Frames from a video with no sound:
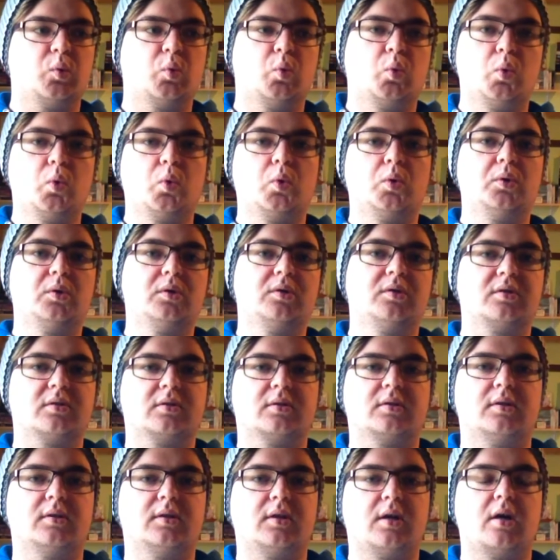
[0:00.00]
Und
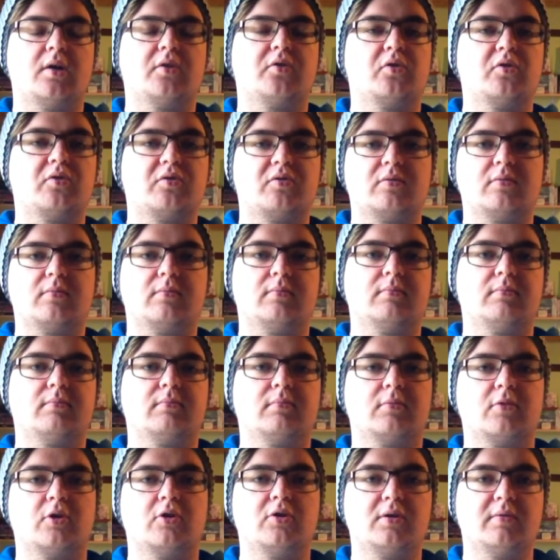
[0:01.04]
ansonsten
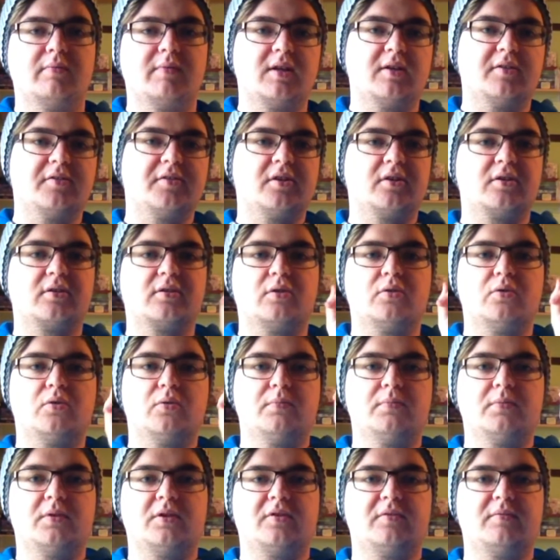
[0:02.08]
könnt ihr wie gesagt da
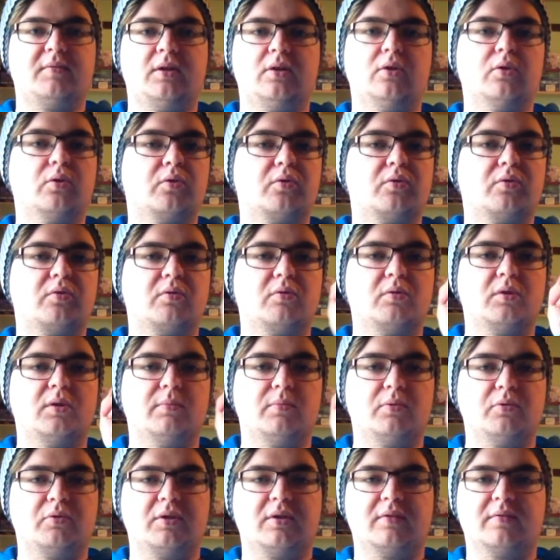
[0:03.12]
oben das Video zu
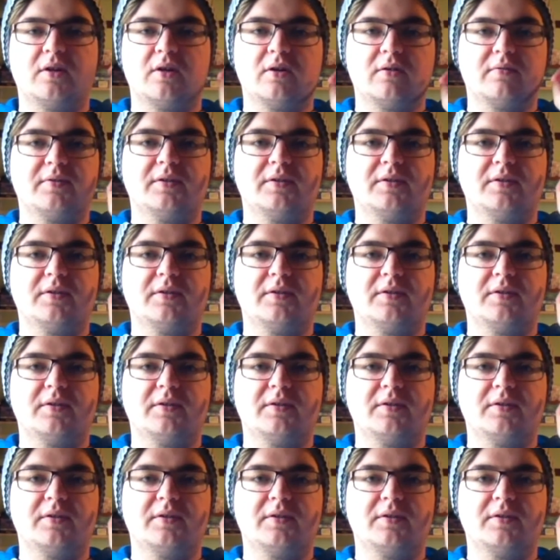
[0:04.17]
den blutigen Fragen